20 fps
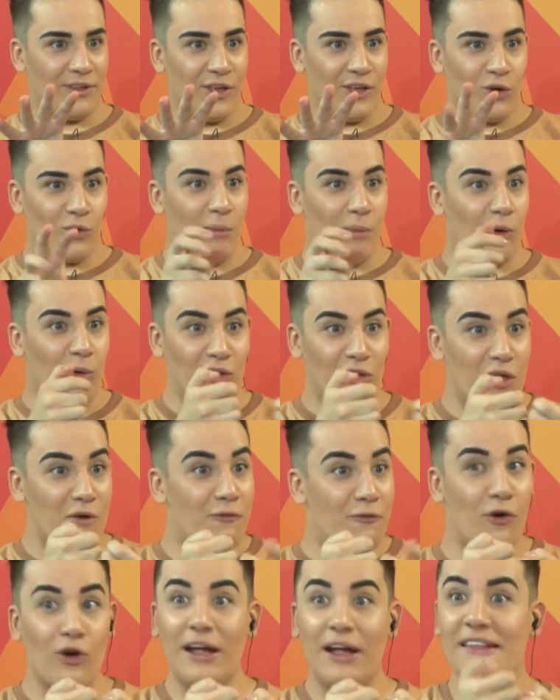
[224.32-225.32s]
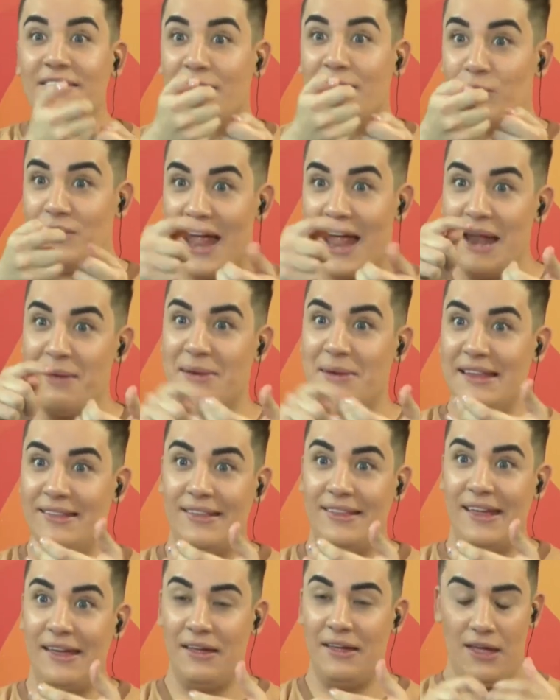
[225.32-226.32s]
Como cuando enfoca el celular,
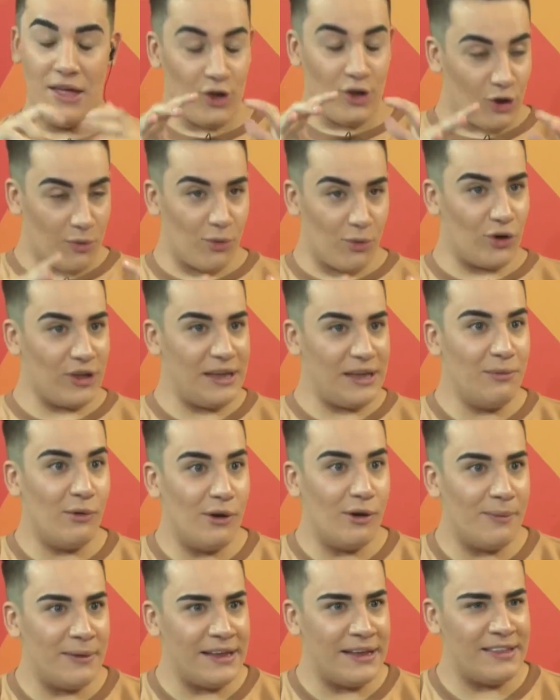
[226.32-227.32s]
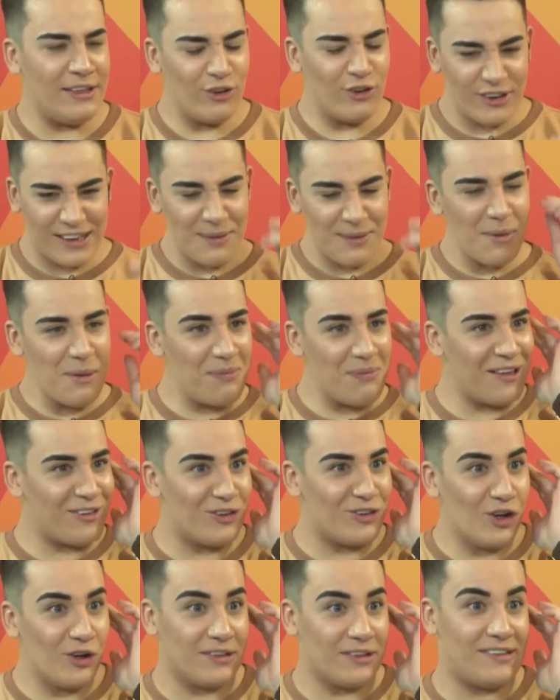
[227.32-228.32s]
¿viste? Como, y volví y digo, ¿qué me
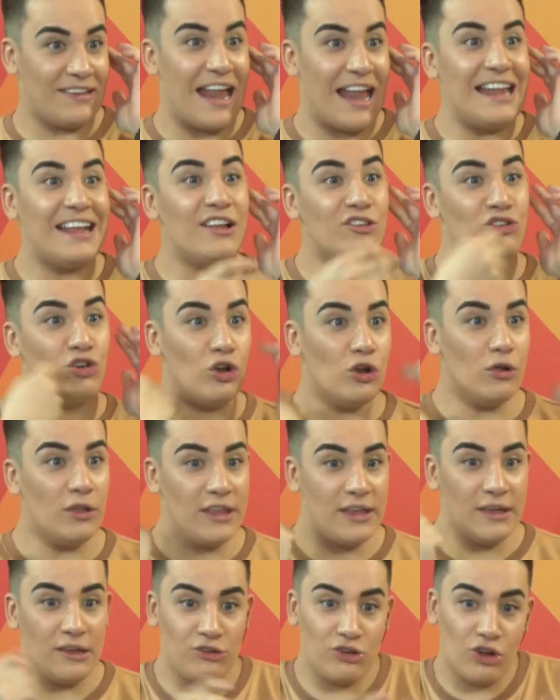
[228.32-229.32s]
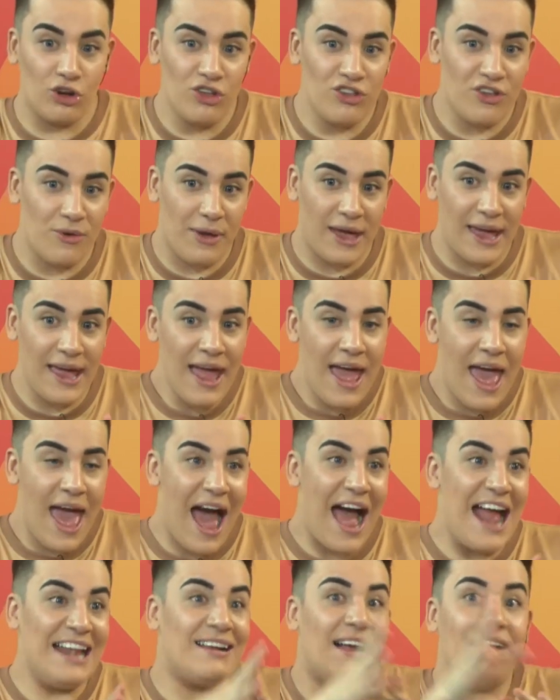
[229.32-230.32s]
pasó? ¿Será yo, lo, yo lo llevé
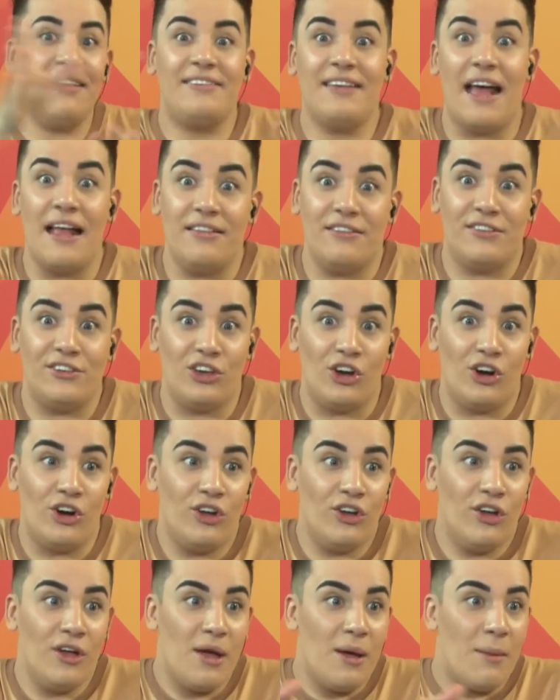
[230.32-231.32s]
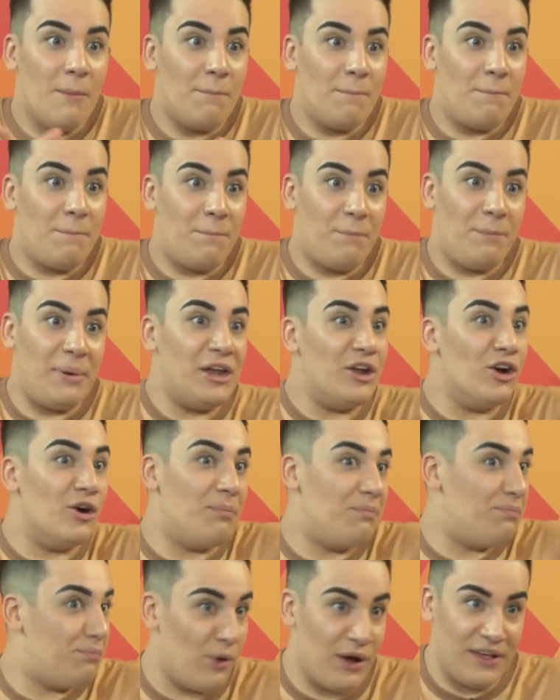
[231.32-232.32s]
al cansancio pero
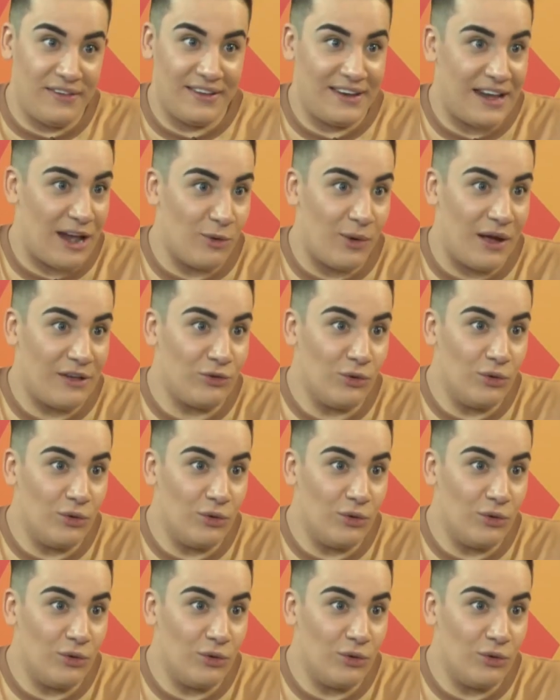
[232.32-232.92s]
puede ser la luz azul.